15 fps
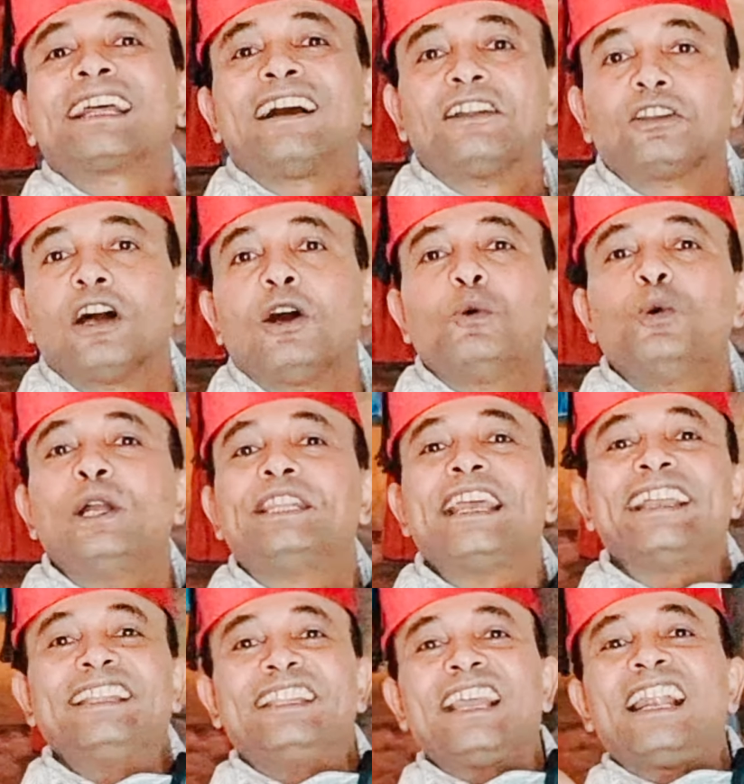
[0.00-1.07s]
للقضاء
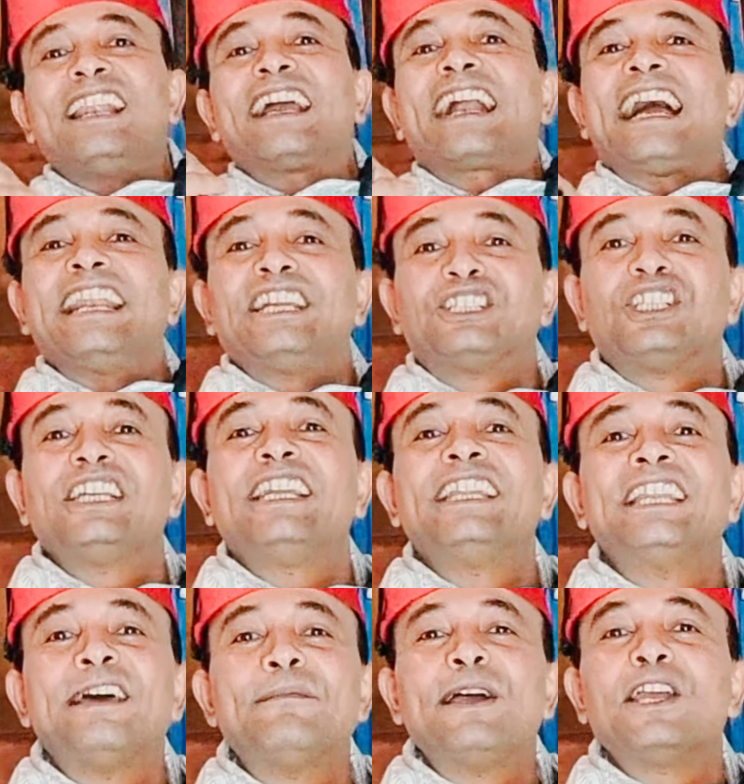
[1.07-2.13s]
وده يدلك على شيء
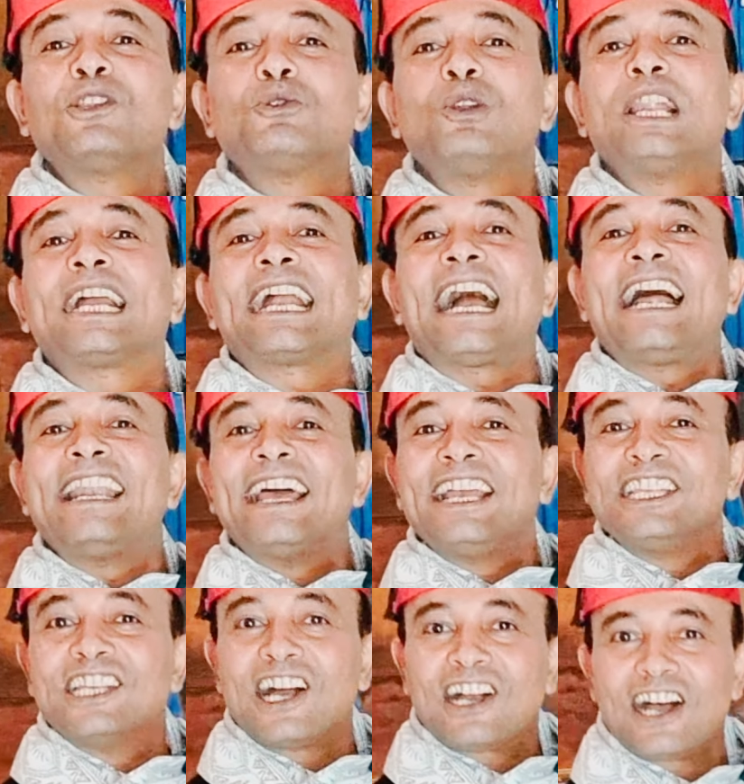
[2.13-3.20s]
انما يدلك على
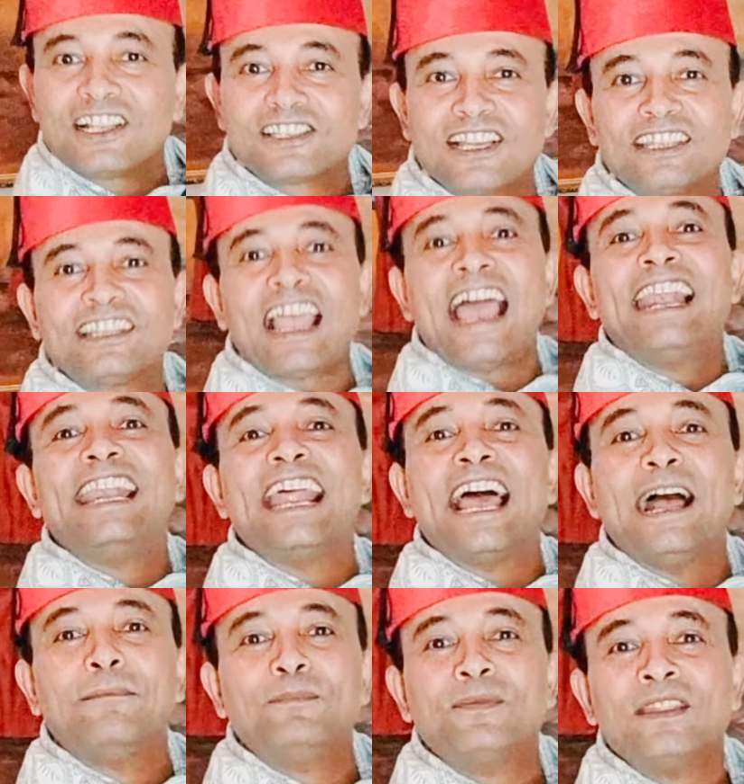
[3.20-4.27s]
يقظه
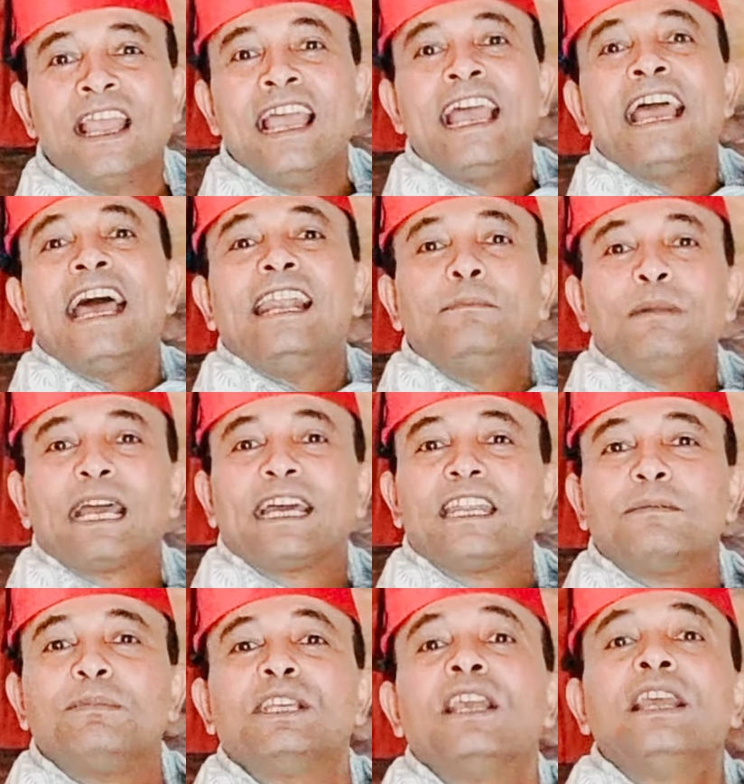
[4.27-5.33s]
الامن
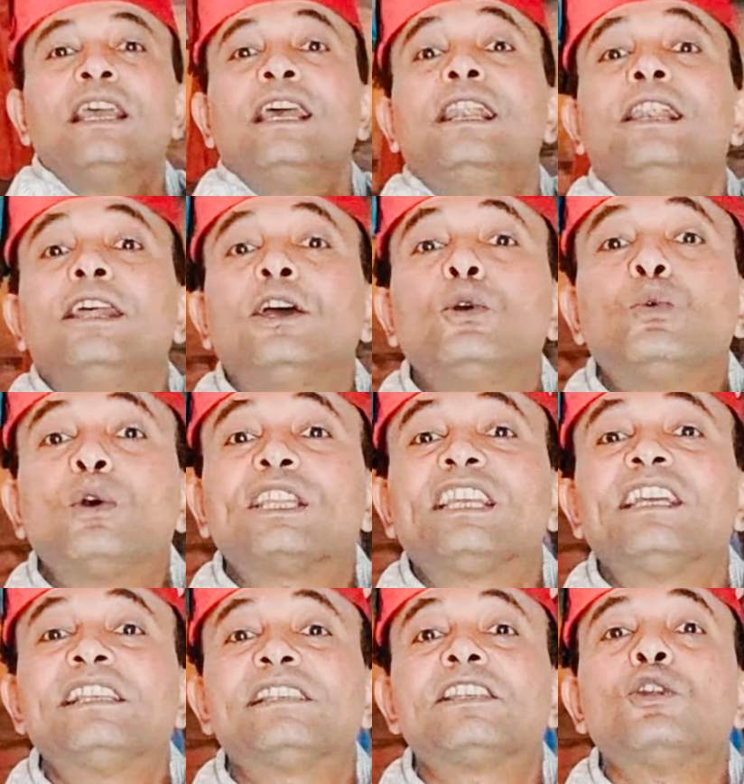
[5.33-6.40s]
المغربي اللي هو
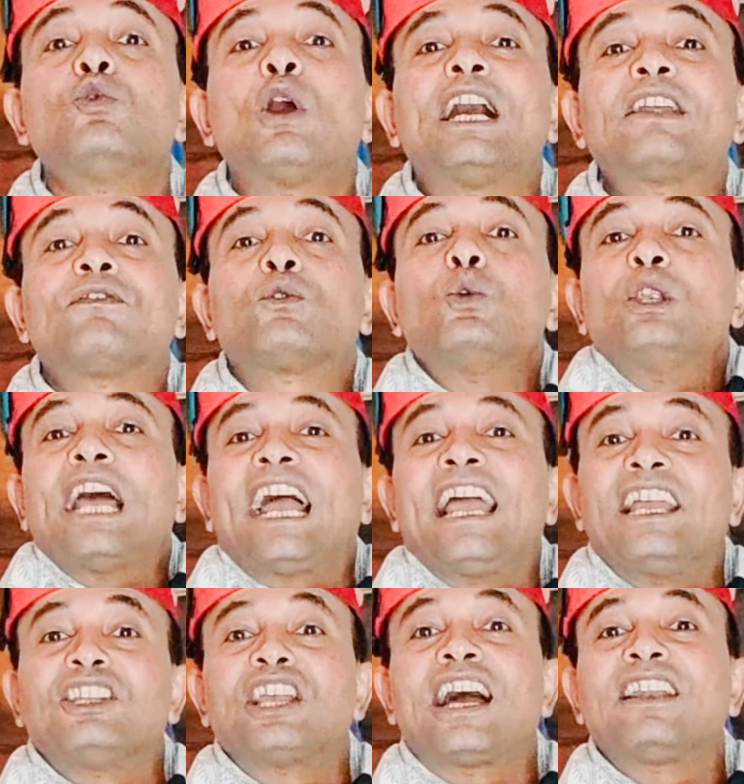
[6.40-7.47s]
تحس انه عارف كل
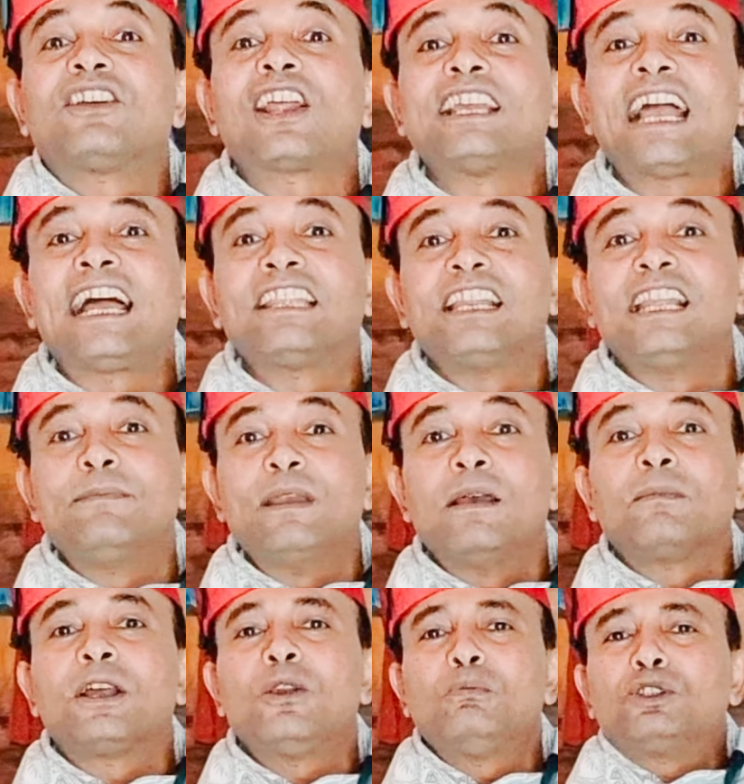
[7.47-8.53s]
حاجه على راي عادل
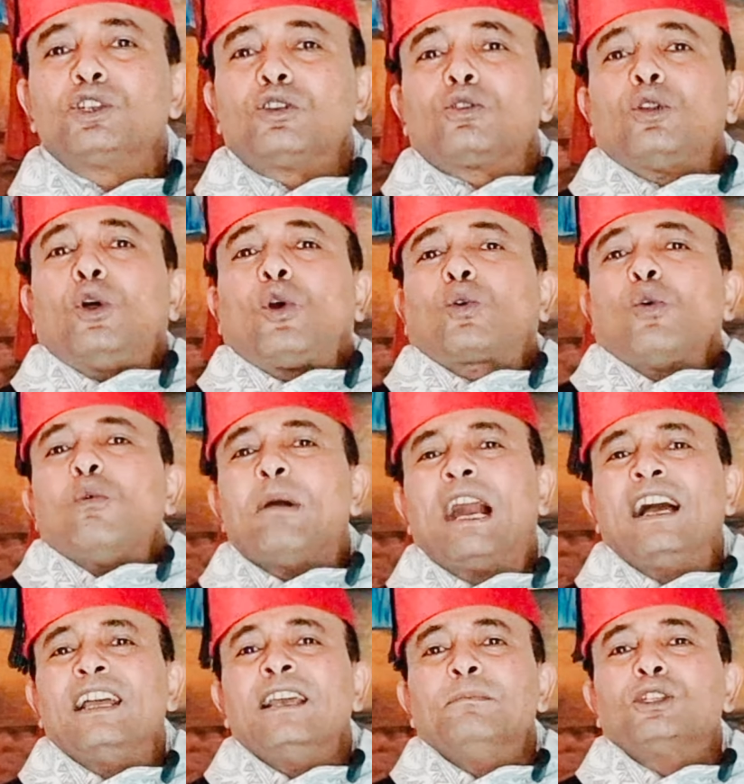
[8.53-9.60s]
امام مش انتوا
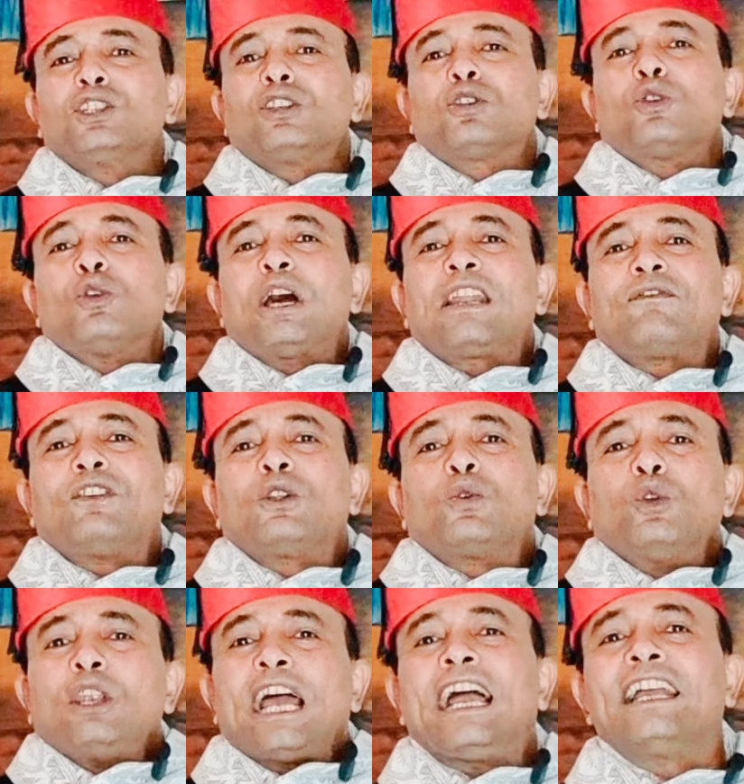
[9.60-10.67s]
الحكومه مش انتوا اللي عارفين
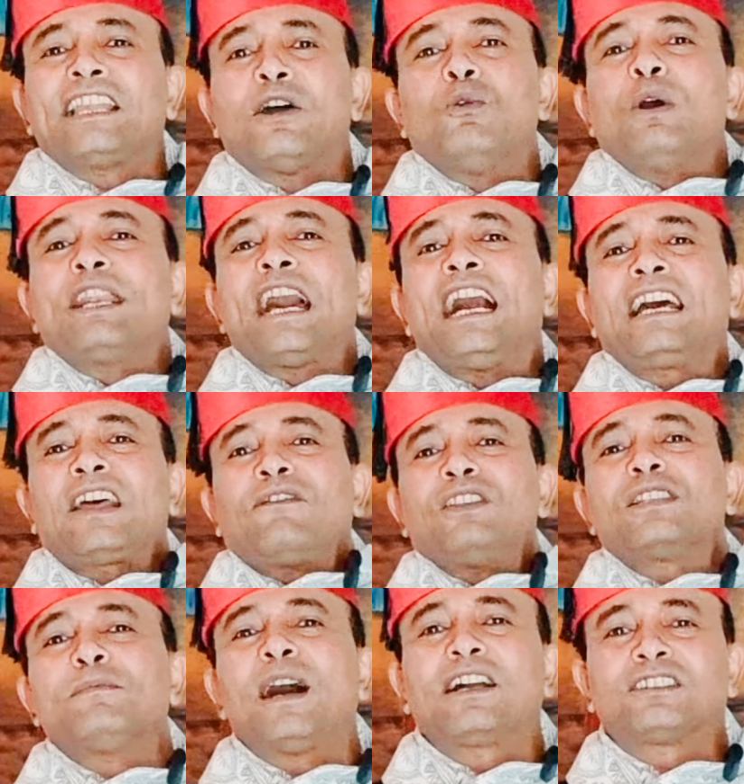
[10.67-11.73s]
كل حاجه وانا هعرف
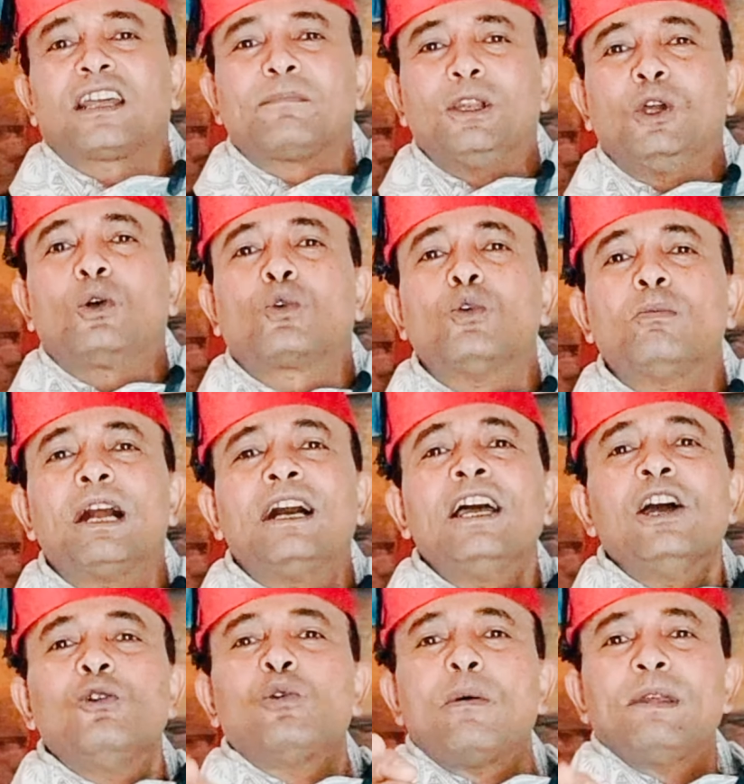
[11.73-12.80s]
اسم اكتر من الحكومه
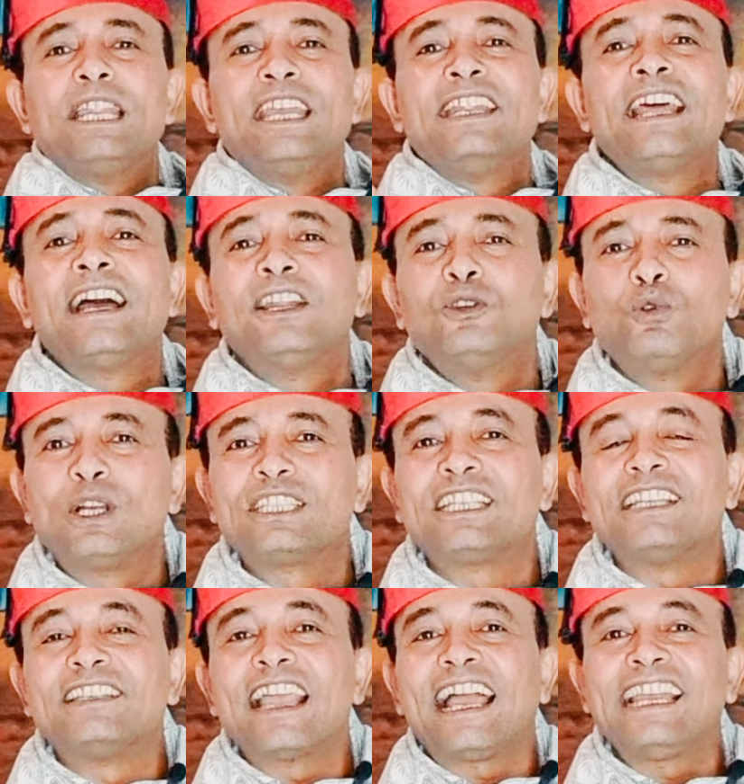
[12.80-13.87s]
ومن هنا
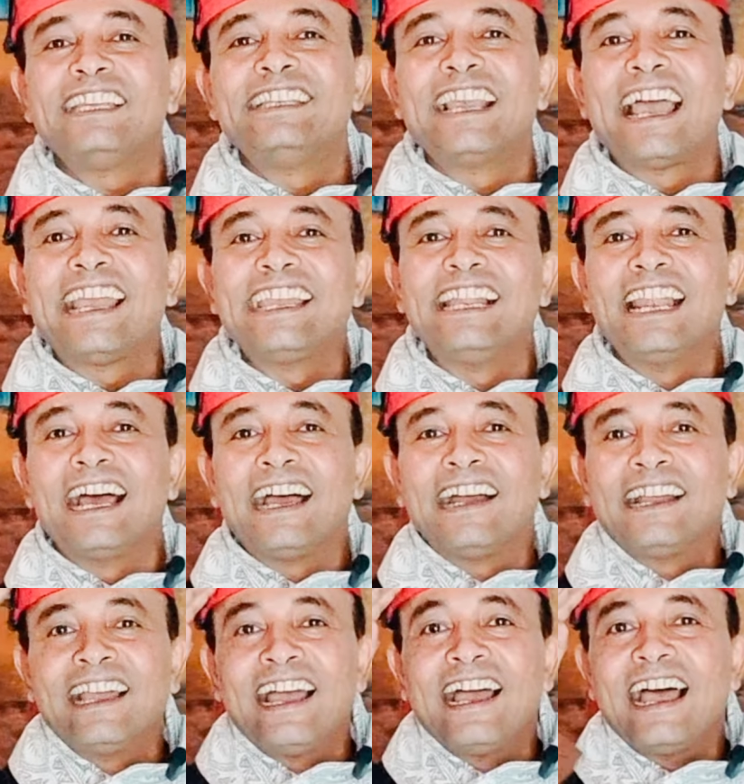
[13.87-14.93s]
نوجه تحيه الى
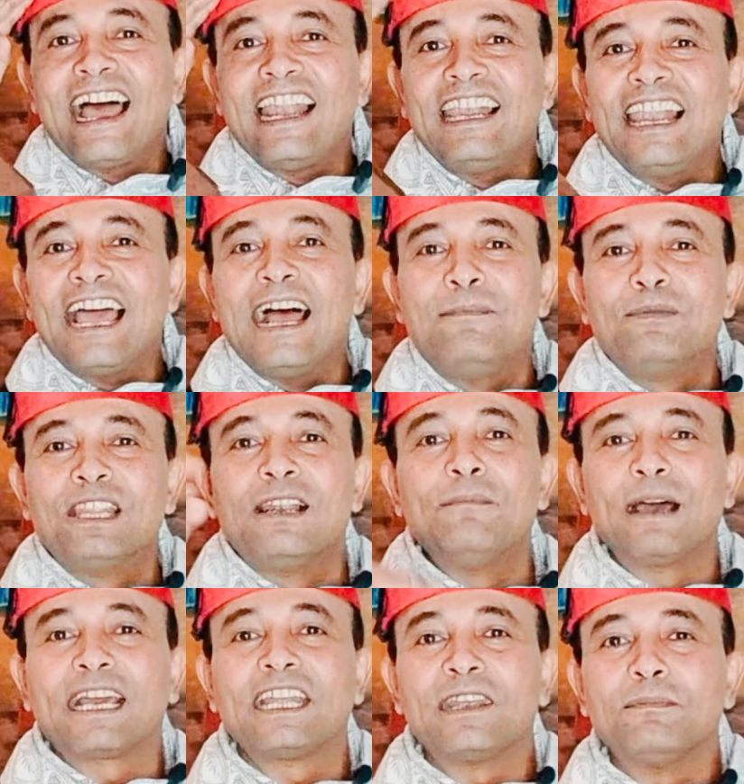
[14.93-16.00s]
الامن
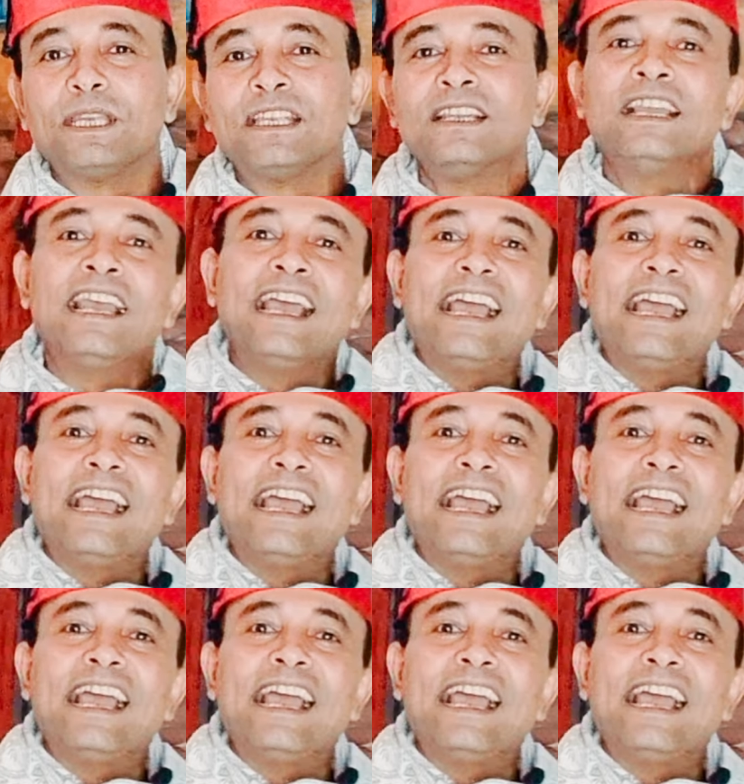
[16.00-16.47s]
المغربي